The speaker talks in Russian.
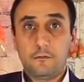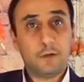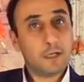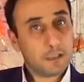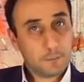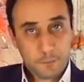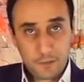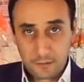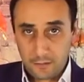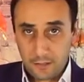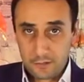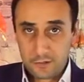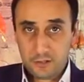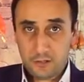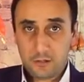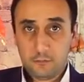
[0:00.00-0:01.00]
В этой
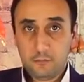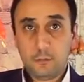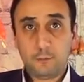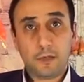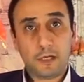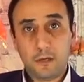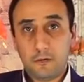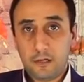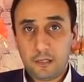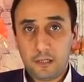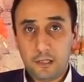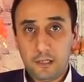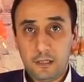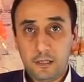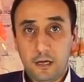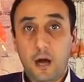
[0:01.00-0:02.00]
передаче мы
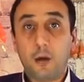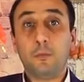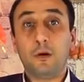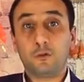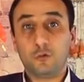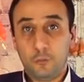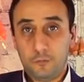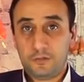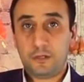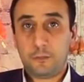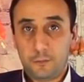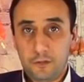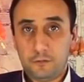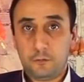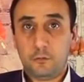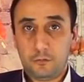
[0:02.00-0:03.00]
поговорили об одном из
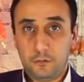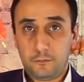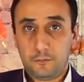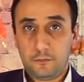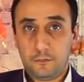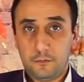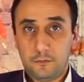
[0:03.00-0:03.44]
эпизодов